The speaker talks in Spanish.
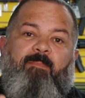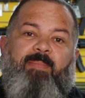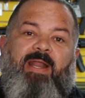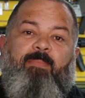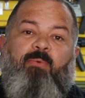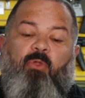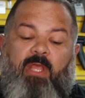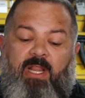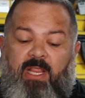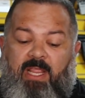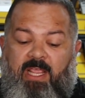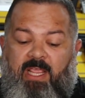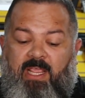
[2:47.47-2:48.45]
para
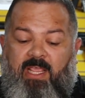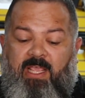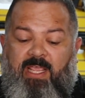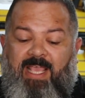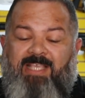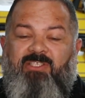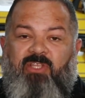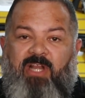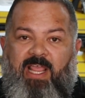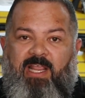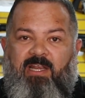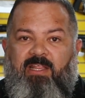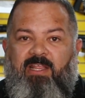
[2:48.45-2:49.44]
poder eh,
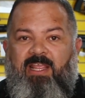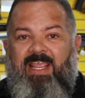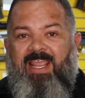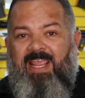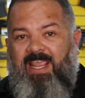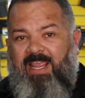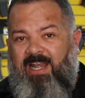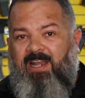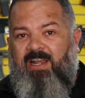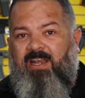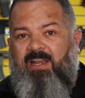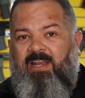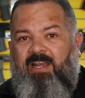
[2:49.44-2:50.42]
extraer
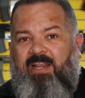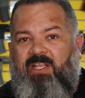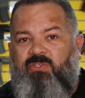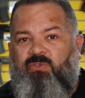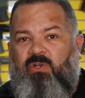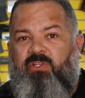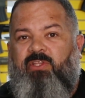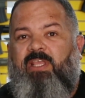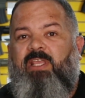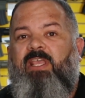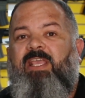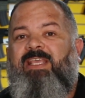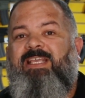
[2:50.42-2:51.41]
el resorte
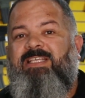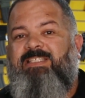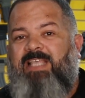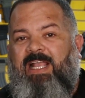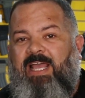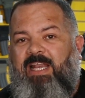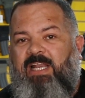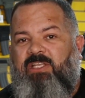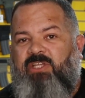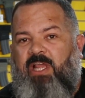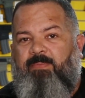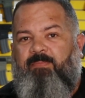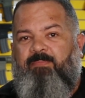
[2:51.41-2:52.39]
y sacar el
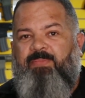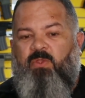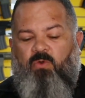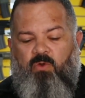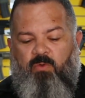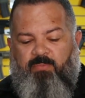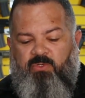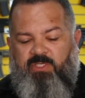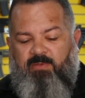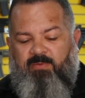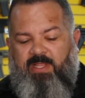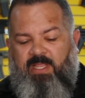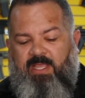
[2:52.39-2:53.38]
jam o
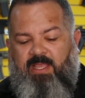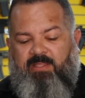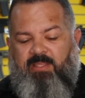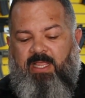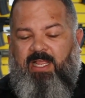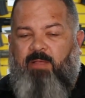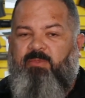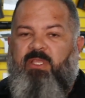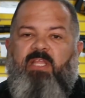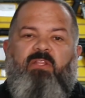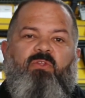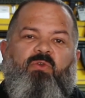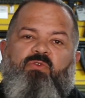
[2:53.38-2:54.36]
posible
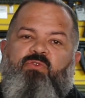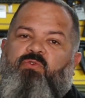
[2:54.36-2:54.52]
atascamiento,